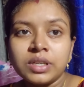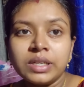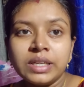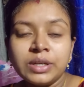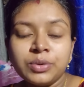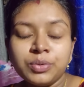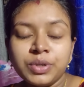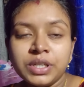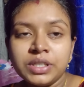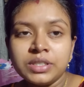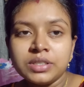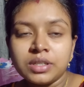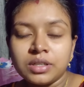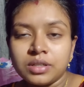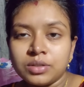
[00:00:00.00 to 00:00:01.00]
লিকুইড
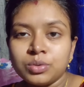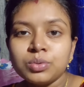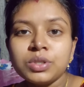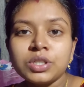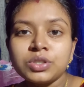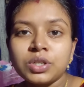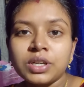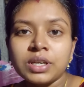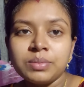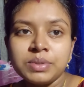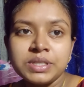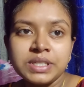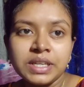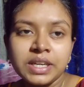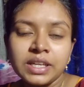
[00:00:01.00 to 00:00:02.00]
দুধের সঙ্গে
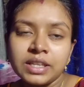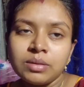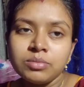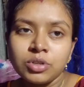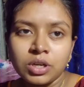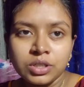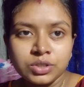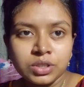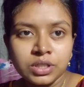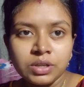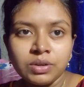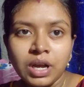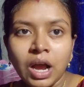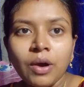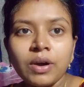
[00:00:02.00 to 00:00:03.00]
মিশিয়ে খেতাম জলের
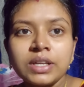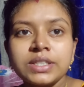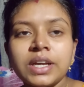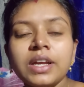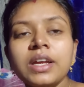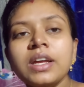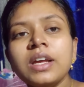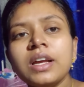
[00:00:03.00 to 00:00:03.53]
সঙ্গেও খাওয়া যায়